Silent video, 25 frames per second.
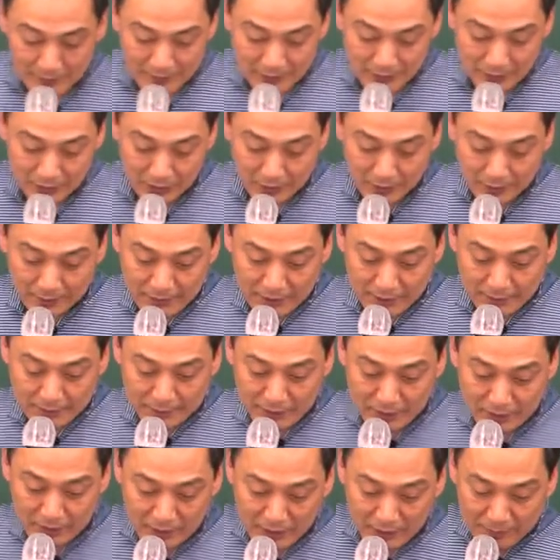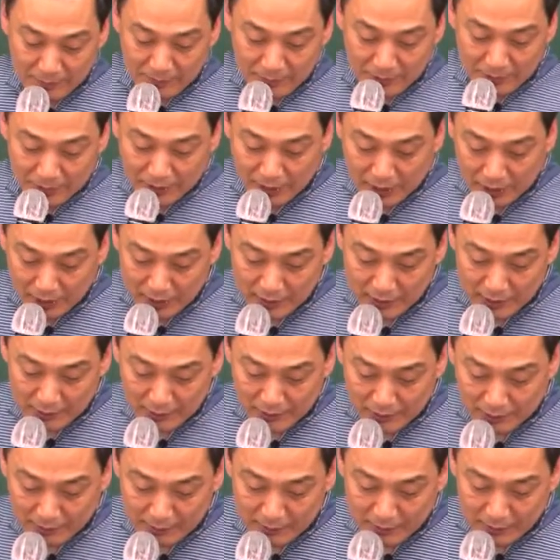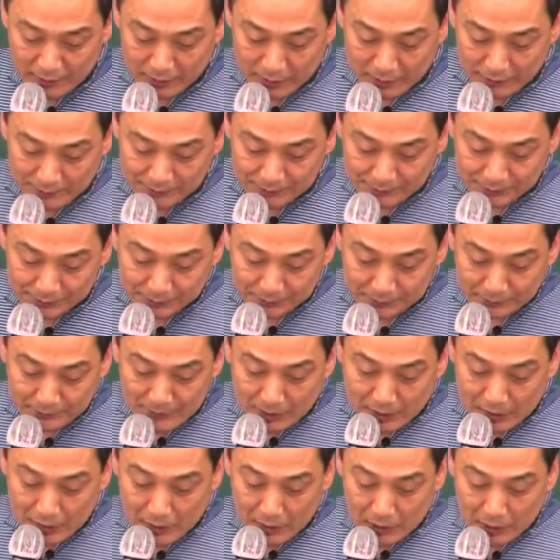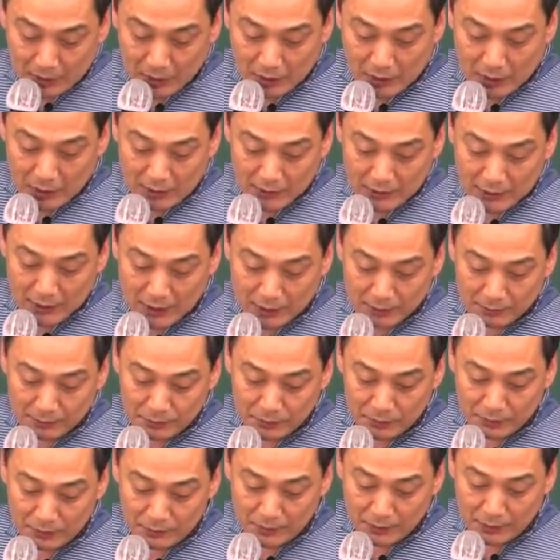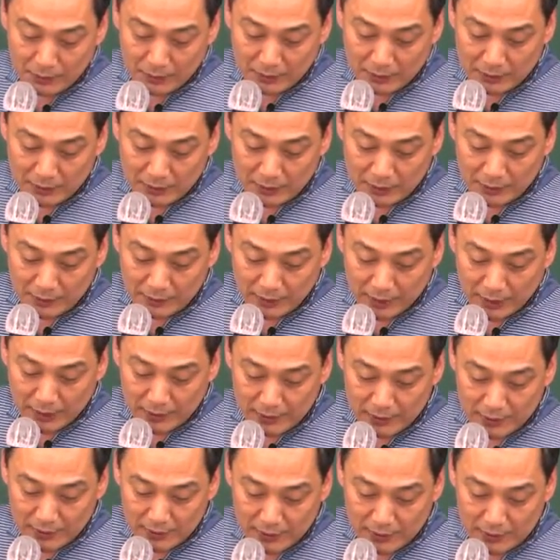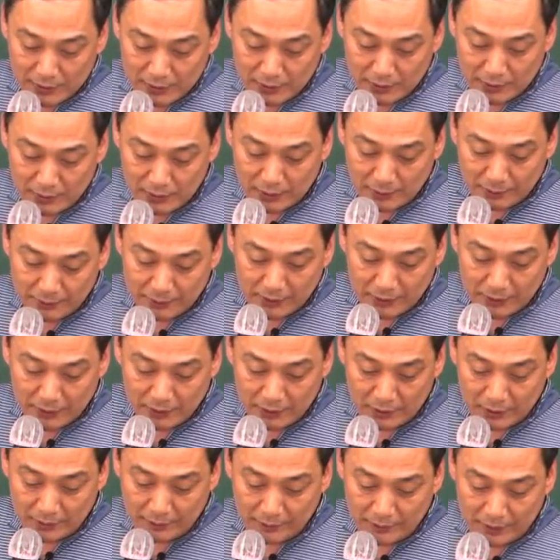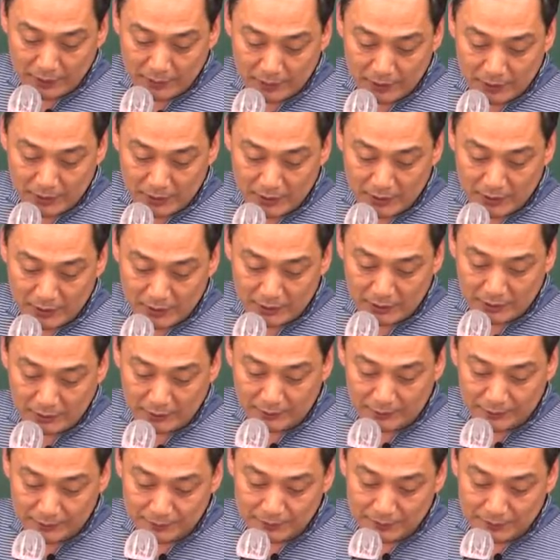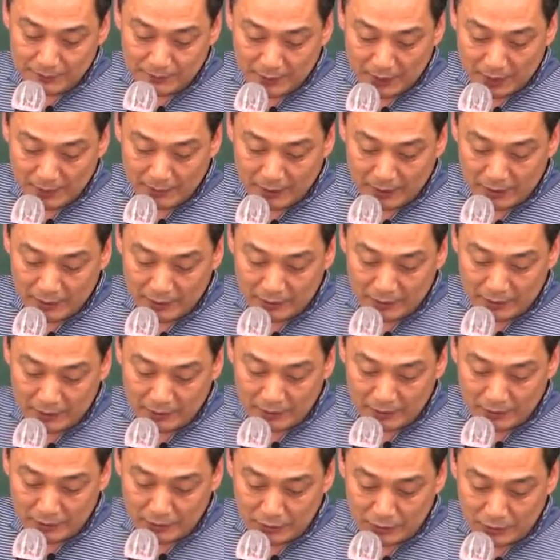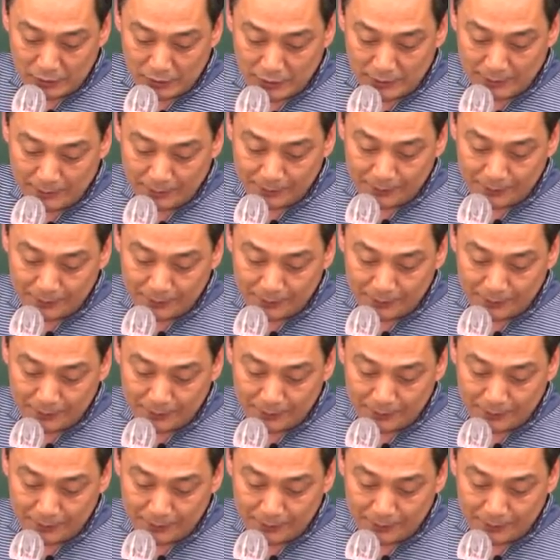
자, 그 다음 3번 갑니다. 3번은 어, 상품권의 완전 대칭은 성립되기 어렵다. 무슨 뭐 성? 개별성이죠.